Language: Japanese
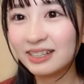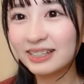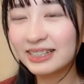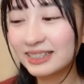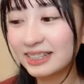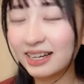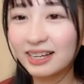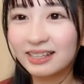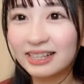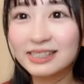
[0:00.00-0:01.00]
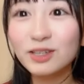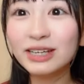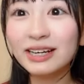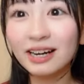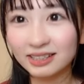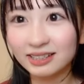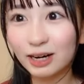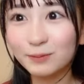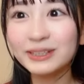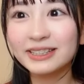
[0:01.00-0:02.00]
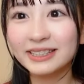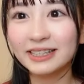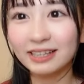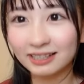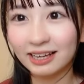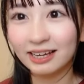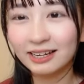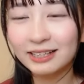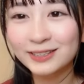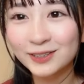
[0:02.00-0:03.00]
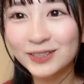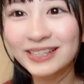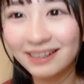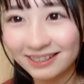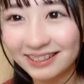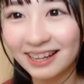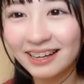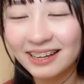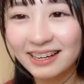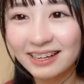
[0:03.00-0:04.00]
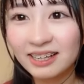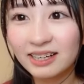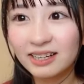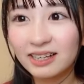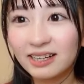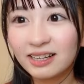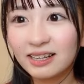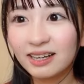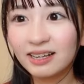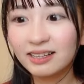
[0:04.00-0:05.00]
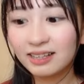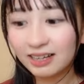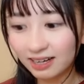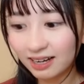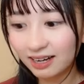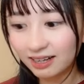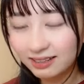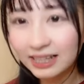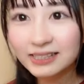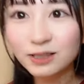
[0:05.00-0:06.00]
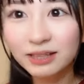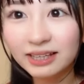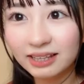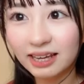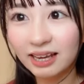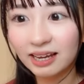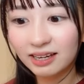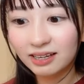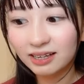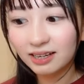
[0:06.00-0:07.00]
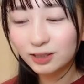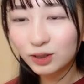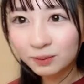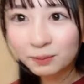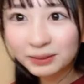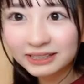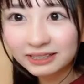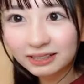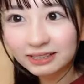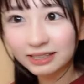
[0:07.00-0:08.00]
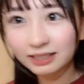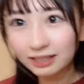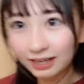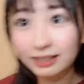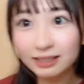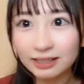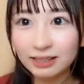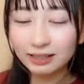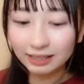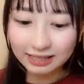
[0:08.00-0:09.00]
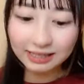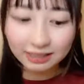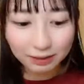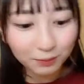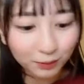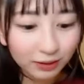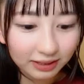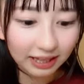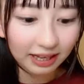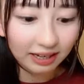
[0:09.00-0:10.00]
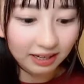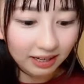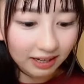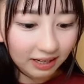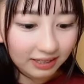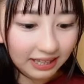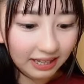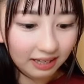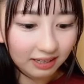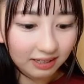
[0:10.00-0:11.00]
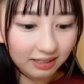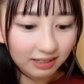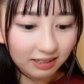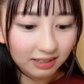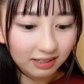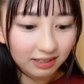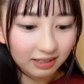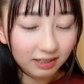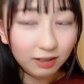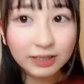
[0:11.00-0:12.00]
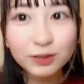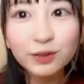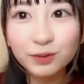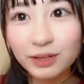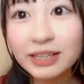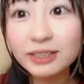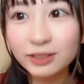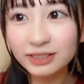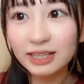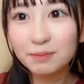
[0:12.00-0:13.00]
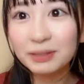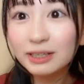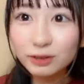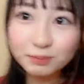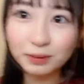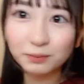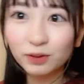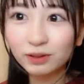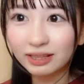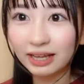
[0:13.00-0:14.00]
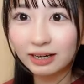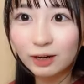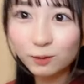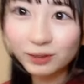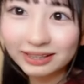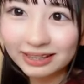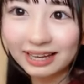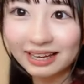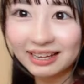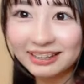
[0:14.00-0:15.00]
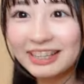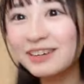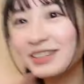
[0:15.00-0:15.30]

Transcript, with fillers: 私テスト期間かぶっちゃってて練習期間でだからテスト出てそのまま新幹線帰って新潟戻ってで歌唱力の練習してまた群馬戻って学校行ってって